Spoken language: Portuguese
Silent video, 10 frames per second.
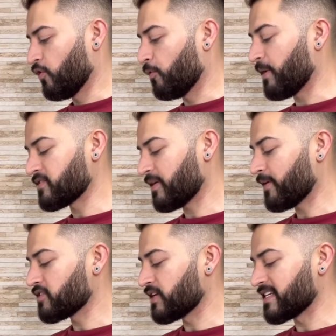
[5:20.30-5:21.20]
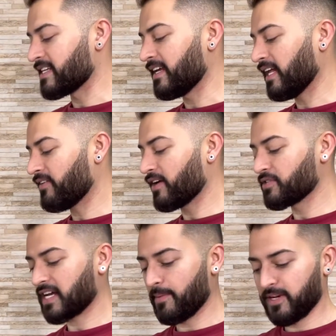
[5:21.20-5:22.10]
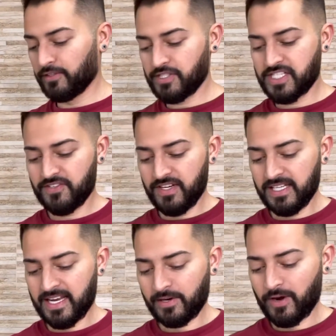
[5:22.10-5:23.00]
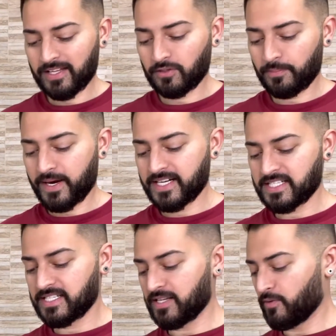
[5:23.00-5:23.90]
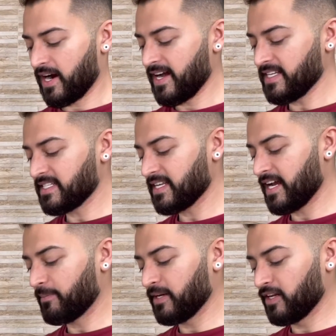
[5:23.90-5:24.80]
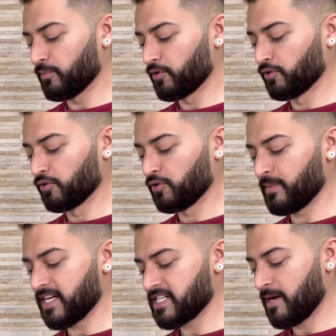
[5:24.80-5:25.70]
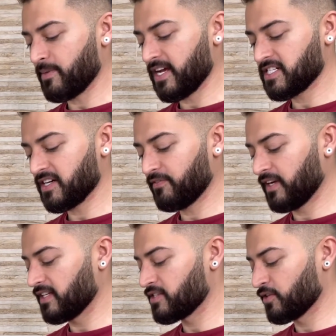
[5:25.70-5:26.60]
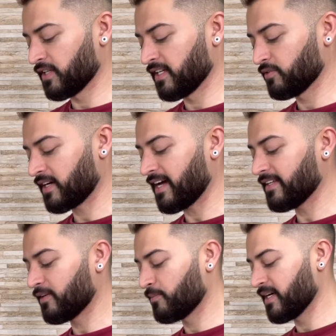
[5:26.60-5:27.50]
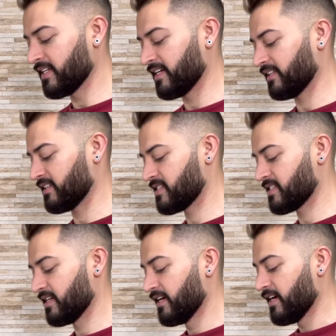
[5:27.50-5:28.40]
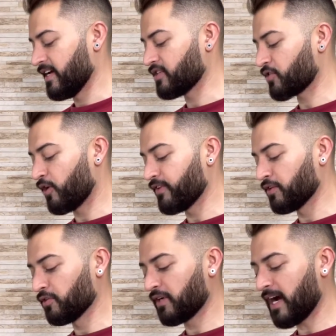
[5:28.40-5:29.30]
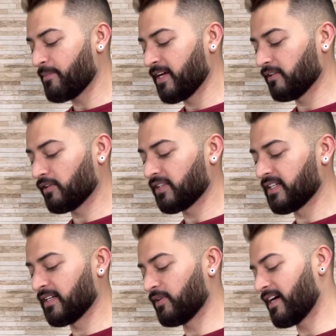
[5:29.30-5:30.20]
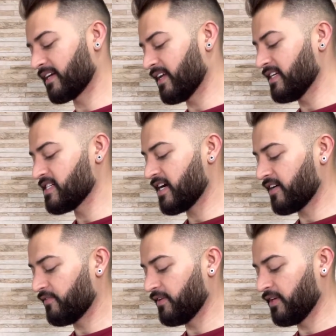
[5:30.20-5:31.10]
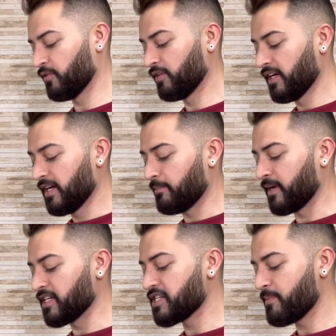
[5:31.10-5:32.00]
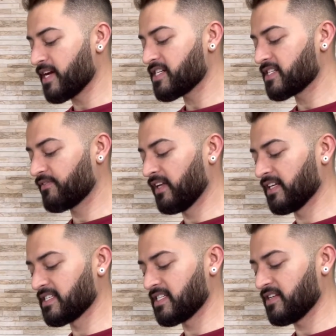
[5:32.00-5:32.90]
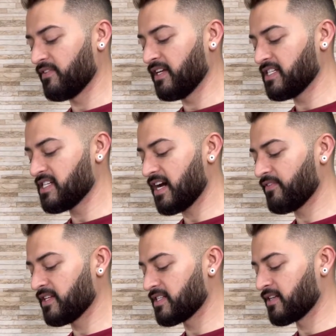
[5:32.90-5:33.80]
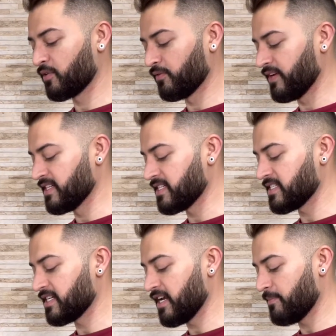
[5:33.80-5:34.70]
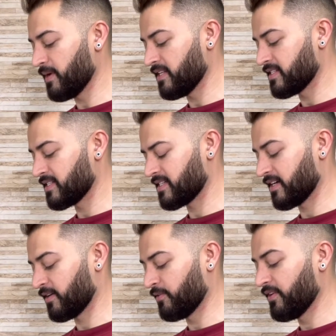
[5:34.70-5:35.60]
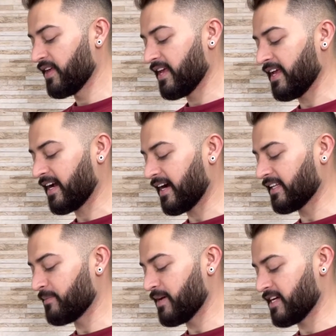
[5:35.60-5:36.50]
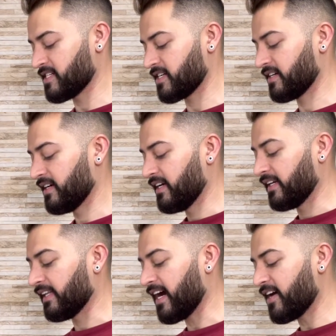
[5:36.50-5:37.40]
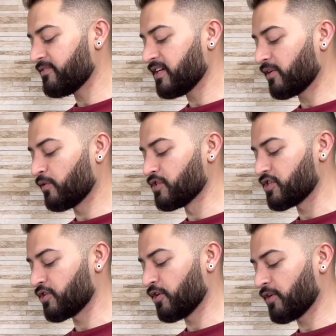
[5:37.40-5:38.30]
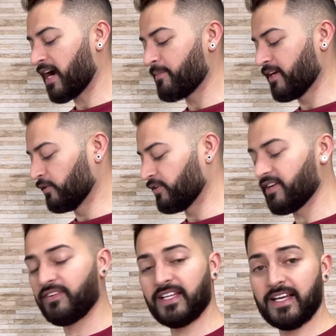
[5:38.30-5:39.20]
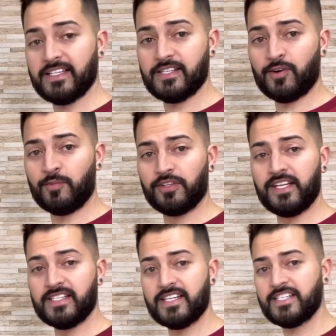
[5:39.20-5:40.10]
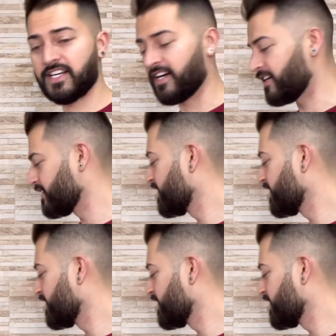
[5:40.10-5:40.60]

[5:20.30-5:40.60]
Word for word: O passo a passo é, sem lavar os cabelos, divida em quatro partes iguais e aplique o produto mecha a mecha, friccionando cada uma delas. Escove todo o cabelo, alternando ar quente e ar frio. Pranche mechas finas de 20 a 25 vezes de repetição em cada mecha. Lave, condicione o cabelo e finalize como desejar.